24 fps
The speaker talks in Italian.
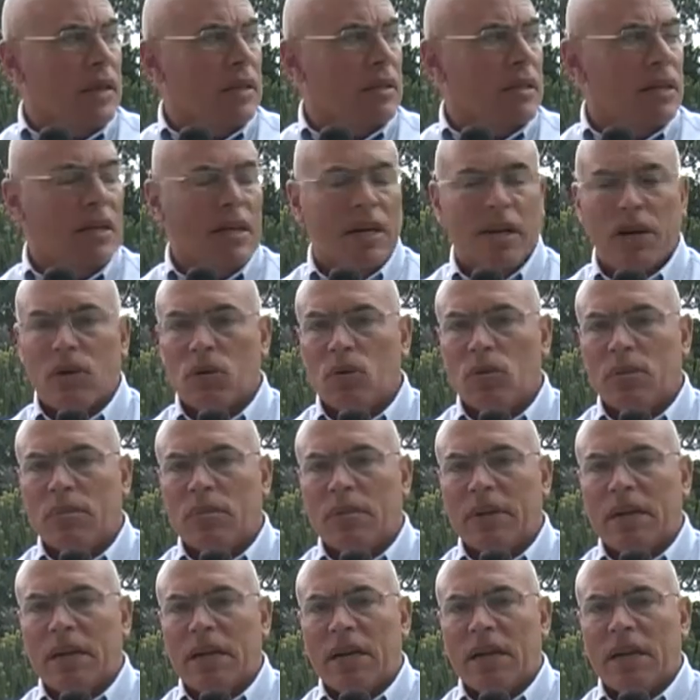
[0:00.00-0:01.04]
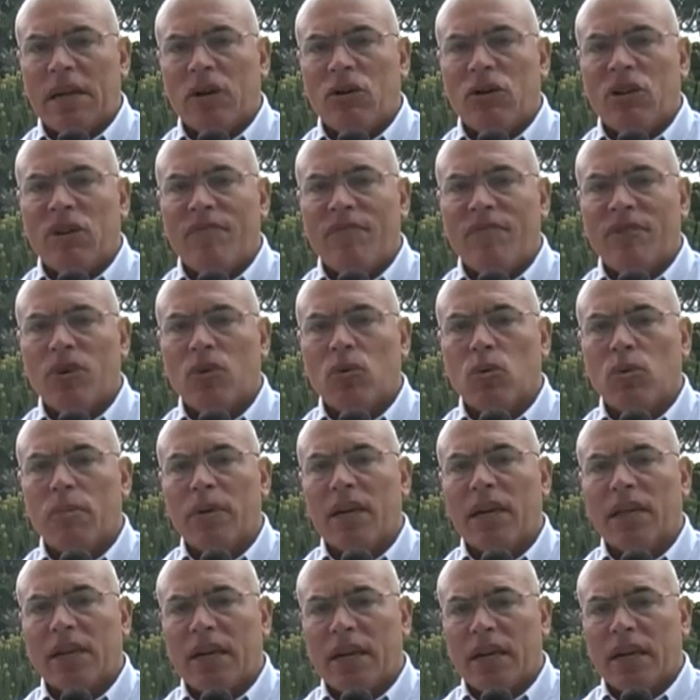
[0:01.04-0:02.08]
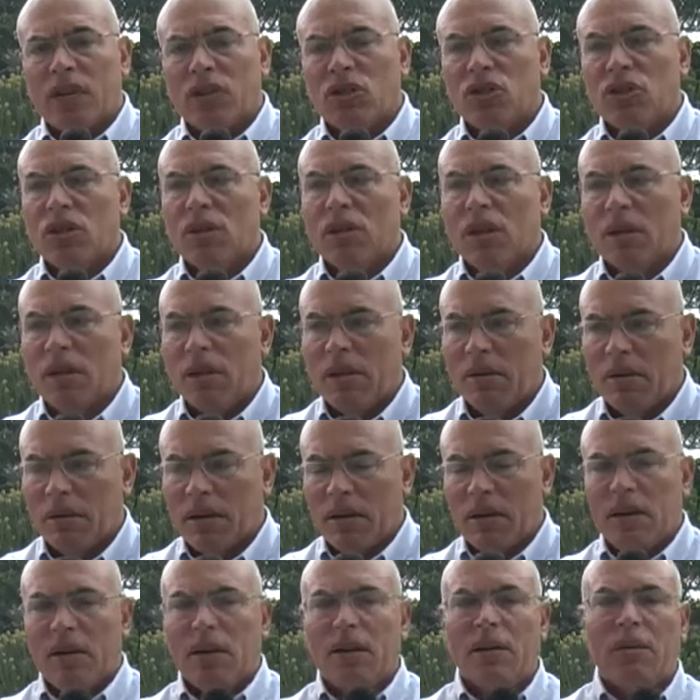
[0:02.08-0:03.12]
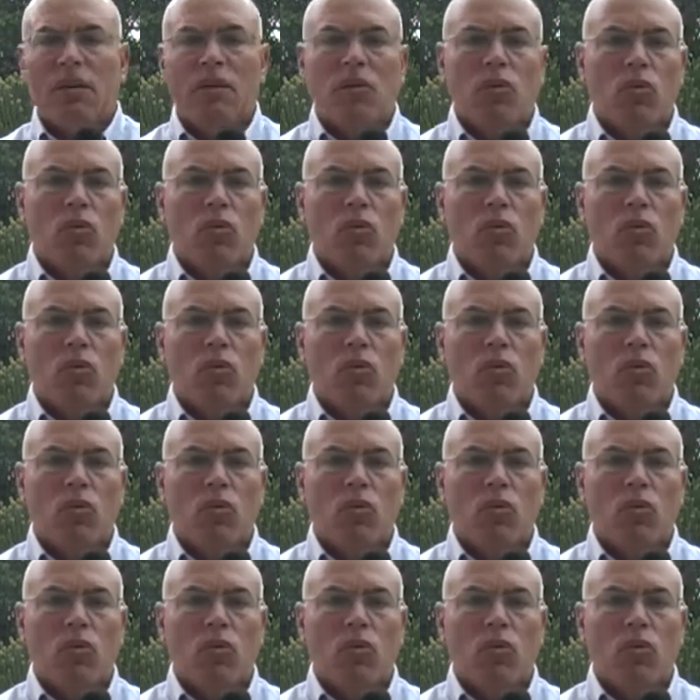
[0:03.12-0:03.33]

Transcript: nell nell del vino 2013 che,